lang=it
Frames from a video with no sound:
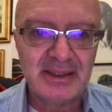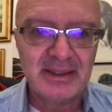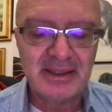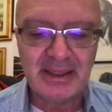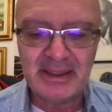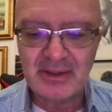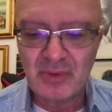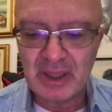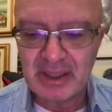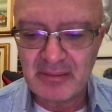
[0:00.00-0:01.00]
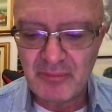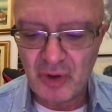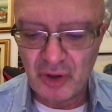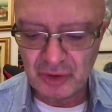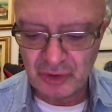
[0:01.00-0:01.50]
eh, in qualche
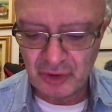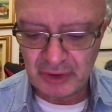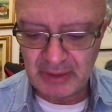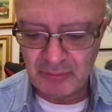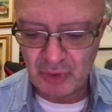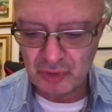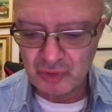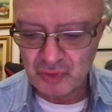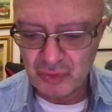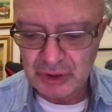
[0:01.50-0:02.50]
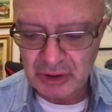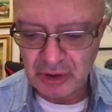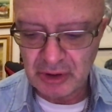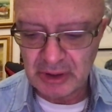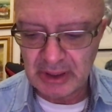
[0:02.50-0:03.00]
modo, nel modo
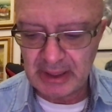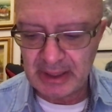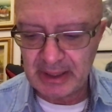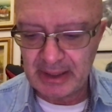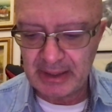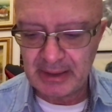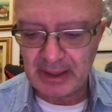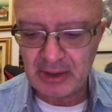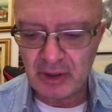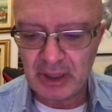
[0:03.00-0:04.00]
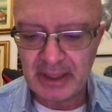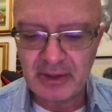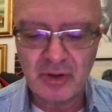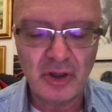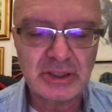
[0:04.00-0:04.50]
giusto, eh, allora
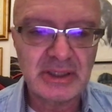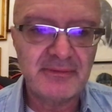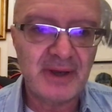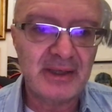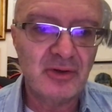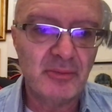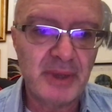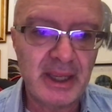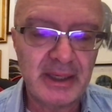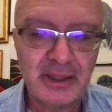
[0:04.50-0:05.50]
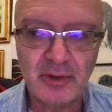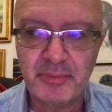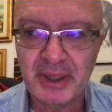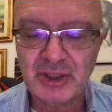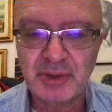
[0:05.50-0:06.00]
le cose vanno bene. Io
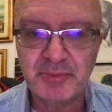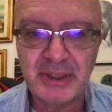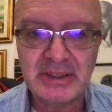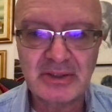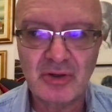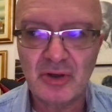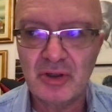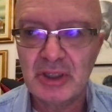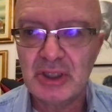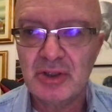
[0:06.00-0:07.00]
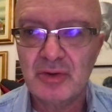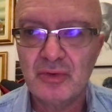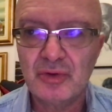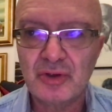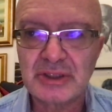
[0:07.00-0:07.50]
percepisco
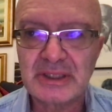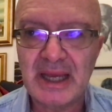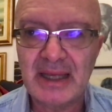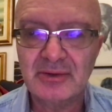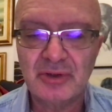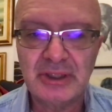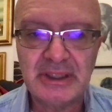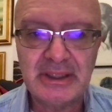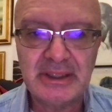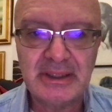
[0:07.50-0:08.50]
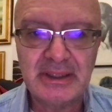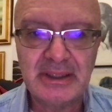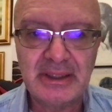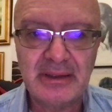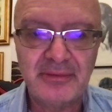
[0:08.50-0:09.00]
uno stato di
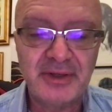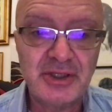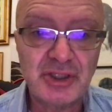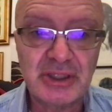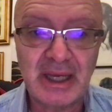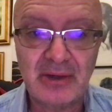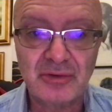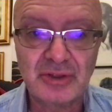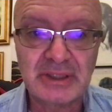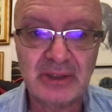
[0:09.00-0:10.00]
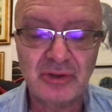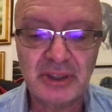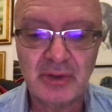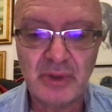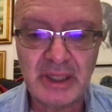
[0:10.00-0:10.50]
eh, felicità, uno stato
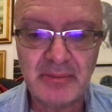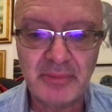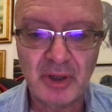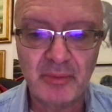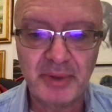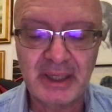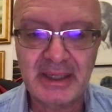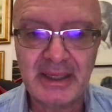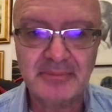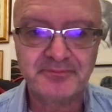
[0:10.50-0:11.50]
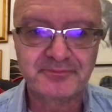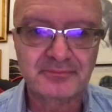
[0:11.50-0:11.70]
di equilibrio, perché